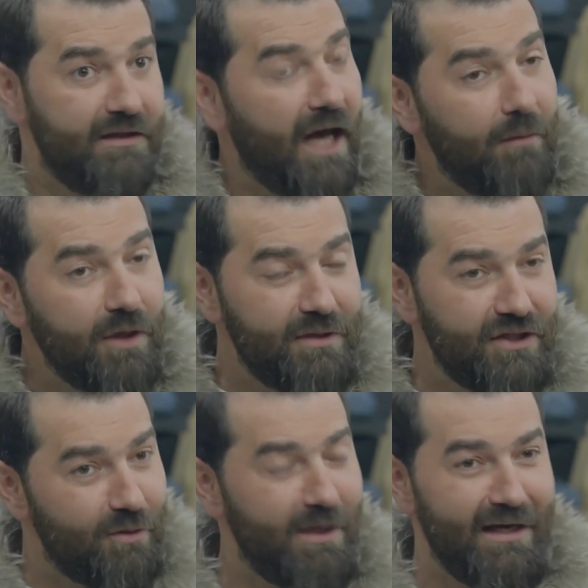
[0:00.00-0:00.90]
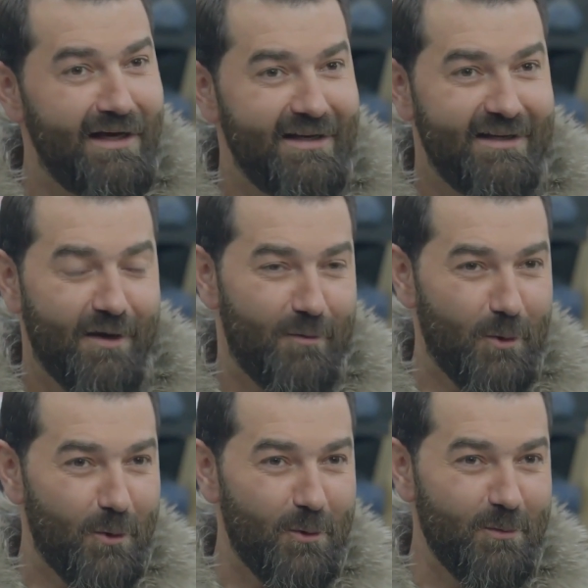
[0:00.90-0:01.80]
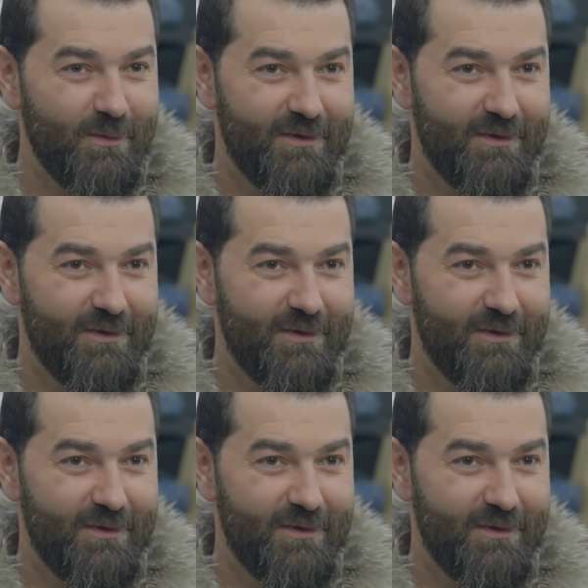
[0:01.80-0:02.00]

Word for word: أنت حبيبتي شبنا رمرو